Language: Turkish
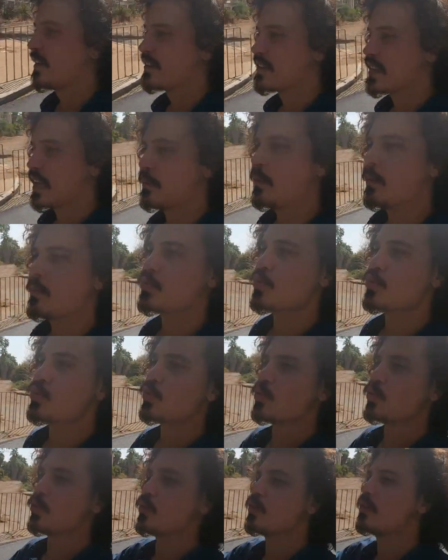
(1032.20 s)
Tamam
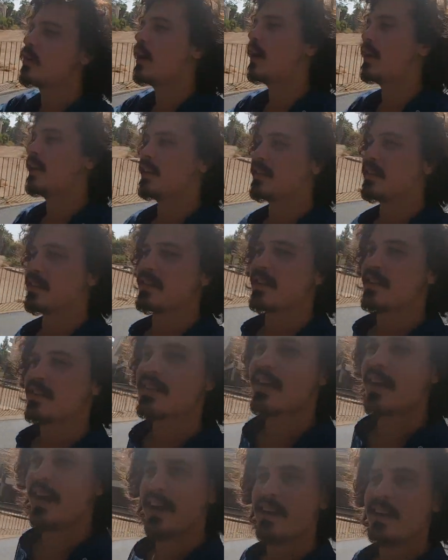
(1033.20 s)
suyu
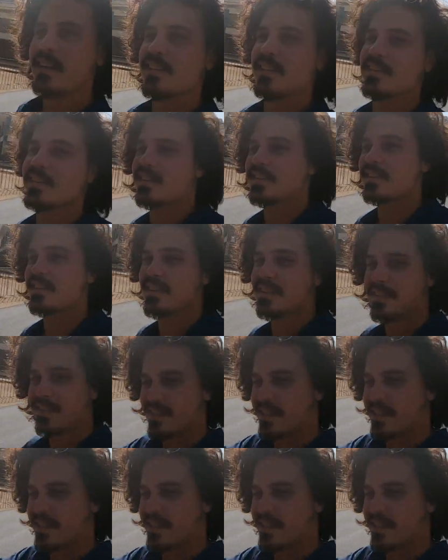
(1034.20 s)
halledeceğiz, halledeceğiz.